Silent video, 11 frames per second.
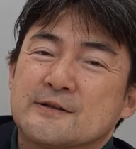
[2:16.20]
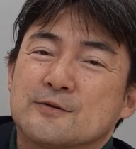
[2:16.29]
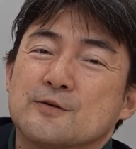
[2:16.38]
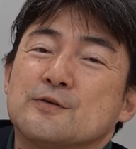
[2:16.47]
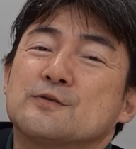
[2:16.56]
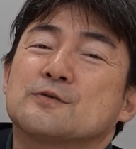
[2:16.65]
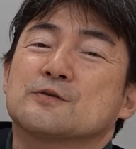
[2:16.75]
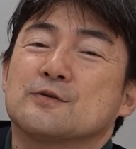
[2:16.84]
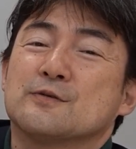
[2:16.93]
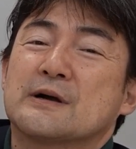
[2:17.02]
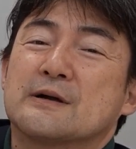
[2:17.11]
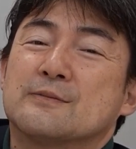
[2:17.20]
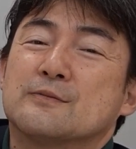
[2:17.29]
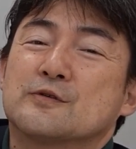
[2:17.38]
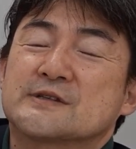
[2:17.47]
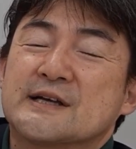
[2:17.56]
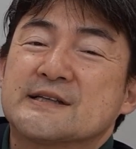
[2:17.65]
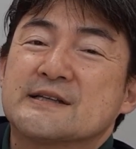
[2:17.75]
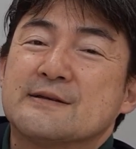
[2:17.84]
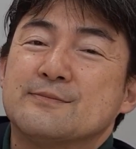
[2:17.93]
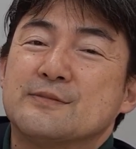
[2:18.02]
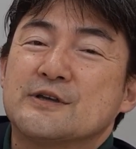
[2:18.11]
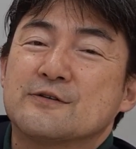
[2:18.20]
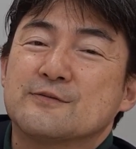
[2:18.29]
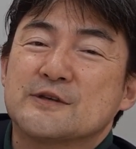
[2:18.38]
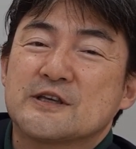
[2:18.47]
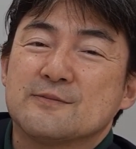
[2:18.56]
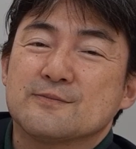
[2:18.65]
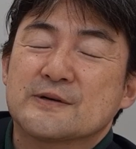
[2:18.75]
ということはもう3年 B 組金